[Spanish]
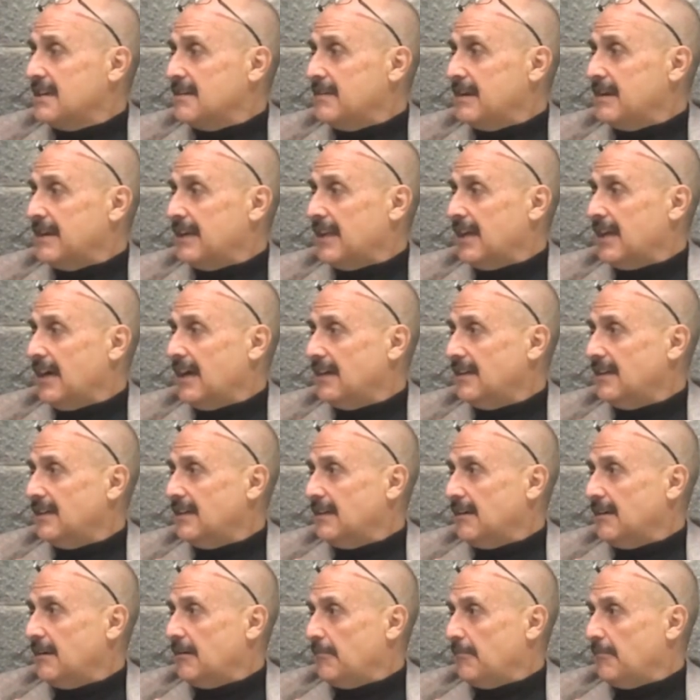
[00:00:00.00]
verdad?
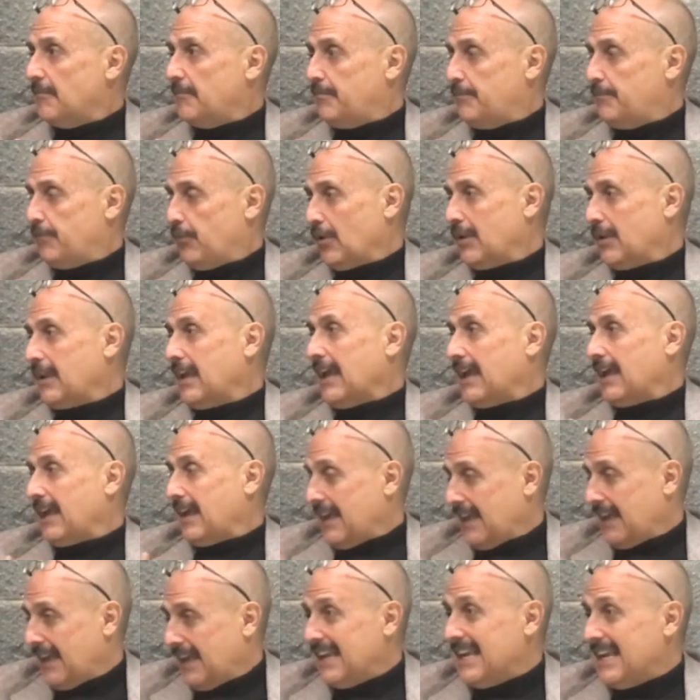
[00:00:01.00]
Porque